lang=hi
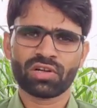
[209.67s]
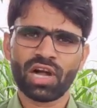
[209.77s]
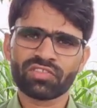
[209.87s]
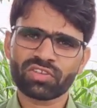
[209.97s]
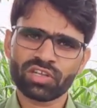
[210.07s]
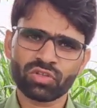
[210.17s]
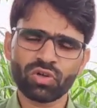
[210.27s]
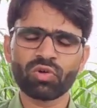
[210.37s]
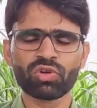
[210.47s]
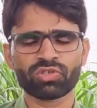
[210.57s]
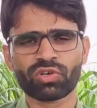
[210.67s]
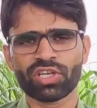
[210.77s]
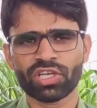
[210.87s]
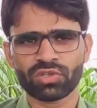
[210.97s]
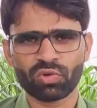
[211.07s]
खासकर दोनों गुर्जरों
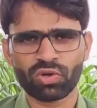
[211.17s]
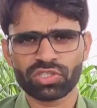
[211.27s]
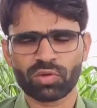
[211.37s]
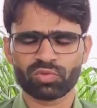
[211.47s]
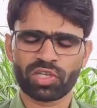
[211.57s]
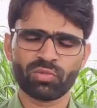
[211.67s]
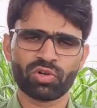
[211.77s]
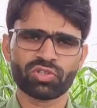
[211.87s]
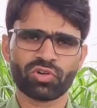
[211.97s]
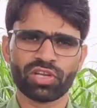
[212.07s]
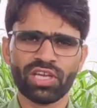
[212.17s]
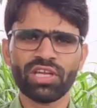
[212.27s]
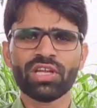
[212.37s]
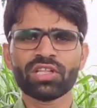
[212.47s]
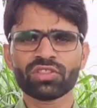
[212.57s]
ने हिंदू गुर्जर और मुस्लिम गुर्जरों ने
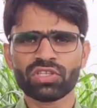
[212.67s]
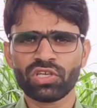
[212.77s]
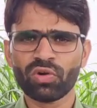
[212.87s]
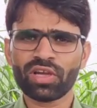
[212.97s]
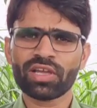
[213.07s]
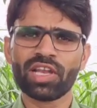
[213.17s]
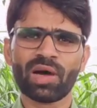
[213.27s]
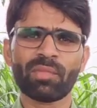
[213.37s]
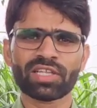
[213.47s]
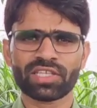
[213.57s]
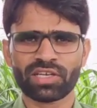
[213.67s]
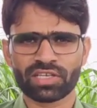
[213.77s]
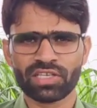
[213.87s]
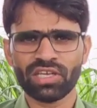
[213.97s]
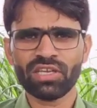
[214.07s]
तीनों के खिलाफ बातें
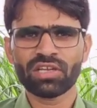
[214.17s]
रखी